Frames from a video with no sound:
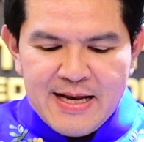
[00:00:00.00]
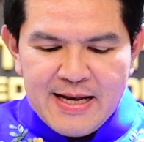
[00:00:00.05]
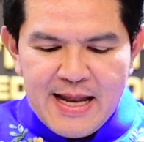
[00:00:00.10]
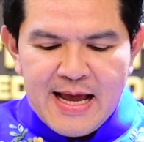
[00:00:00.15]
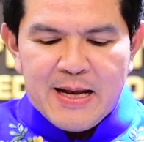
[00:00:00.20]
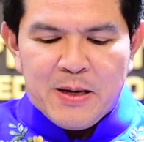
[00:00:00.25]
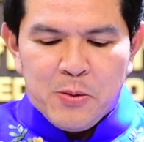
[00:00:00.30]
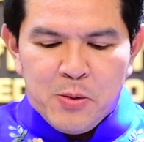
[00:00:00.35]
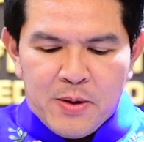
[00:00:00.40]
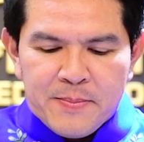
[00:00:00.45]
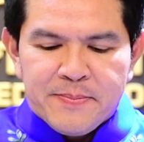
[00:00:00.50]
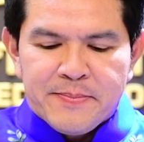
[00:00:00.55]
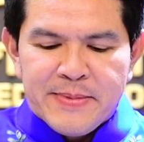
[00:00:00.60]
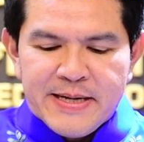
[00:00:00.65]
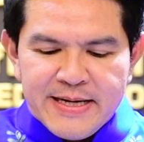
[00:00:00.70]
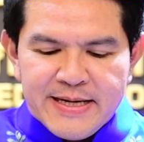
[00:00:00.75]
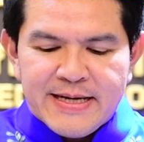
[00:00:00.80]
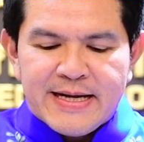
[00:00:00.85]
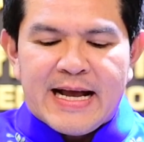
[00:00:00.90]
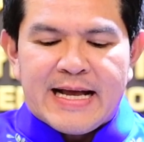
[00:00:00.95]
และร่วม
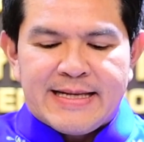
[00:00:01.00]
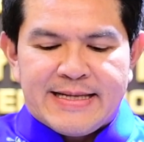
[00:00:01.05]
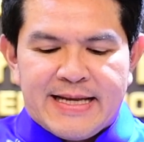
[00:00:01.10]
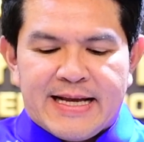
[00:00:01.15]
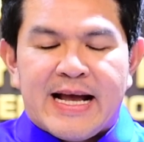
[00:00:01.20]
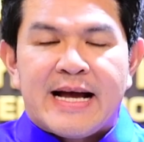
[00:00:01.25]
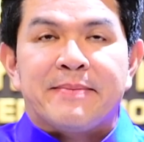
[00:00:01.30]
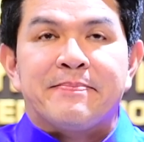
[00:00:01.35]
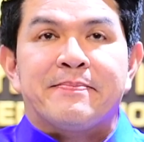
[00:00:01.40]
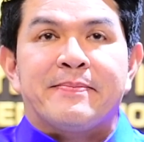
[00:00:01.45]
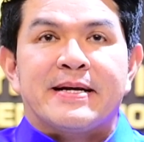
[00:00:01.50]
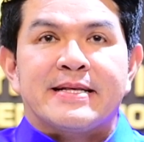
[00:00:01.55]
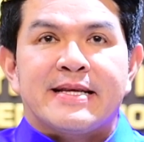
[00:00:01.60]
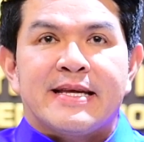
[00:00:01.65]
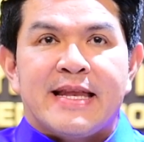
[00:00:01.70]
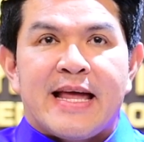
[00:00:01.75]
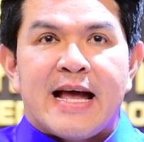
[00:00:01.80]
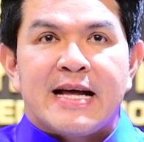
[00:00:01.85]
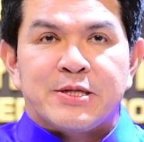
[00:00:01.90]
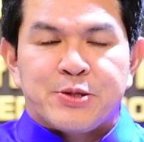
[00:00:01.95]
มือกันนะครับ พั
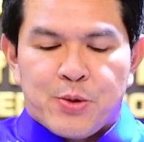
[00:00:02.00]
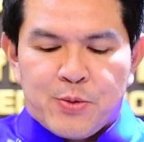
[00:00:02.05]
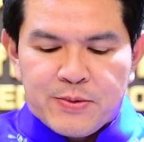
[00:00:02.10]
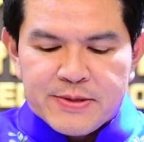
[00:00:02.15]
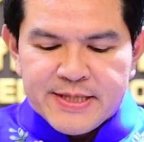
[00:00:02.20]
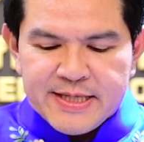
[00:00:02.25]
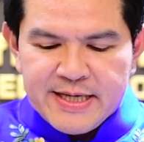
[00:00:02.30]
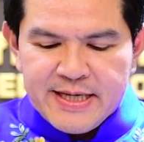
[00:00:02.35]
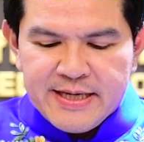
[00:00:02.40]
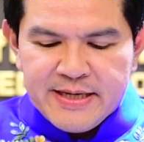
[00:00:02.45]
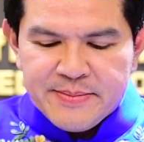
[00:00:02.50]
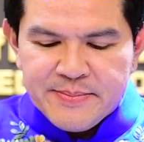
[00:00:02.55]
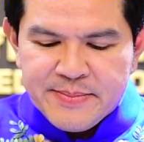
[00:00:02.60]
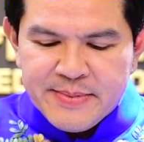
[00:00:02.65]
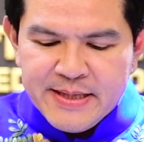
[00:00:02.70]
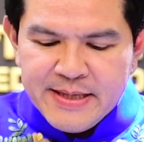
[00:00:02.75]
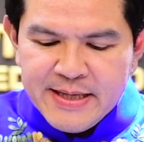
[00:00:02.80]
ฒนาส่งเสริม